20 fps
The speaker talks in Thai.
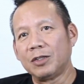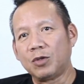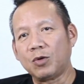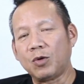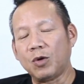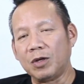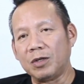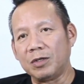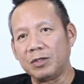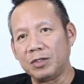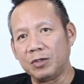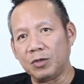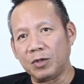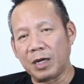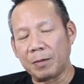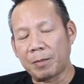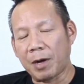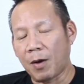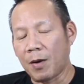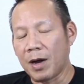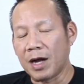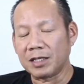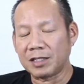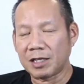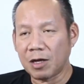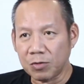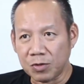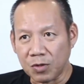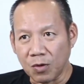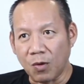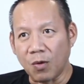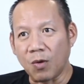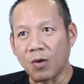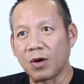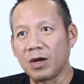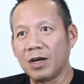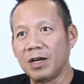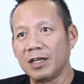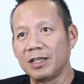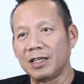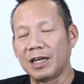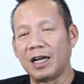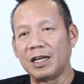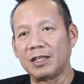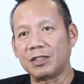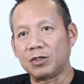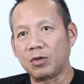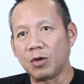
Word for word: ทุกคนอยู่ในภาวะเศร้าโศกนะ